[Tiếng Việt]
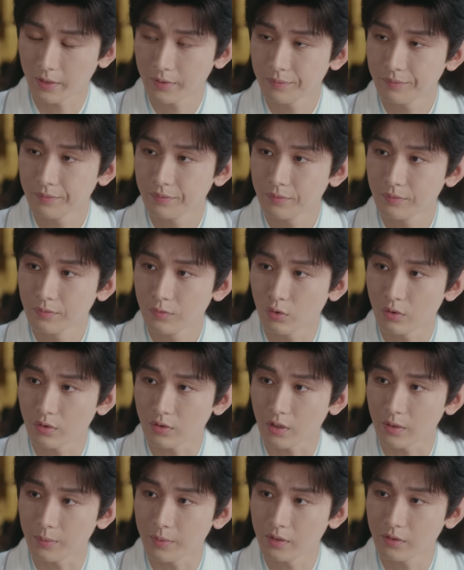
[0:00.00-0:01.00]
Đi thôi,
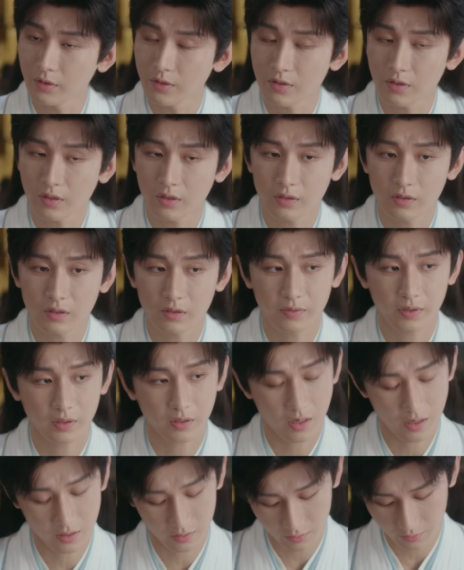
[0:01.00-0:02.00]
đến chỗ trưởng
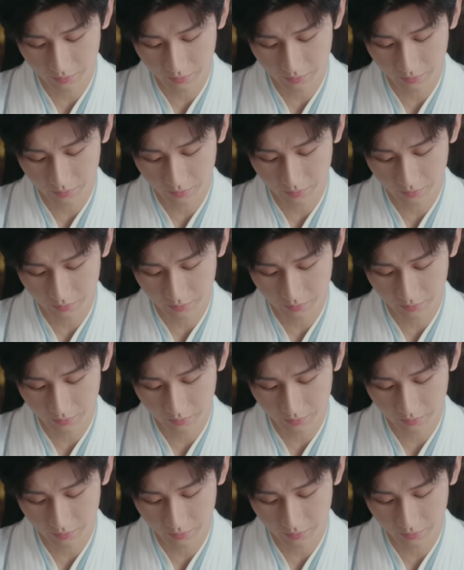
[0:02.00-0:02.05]
môn thăng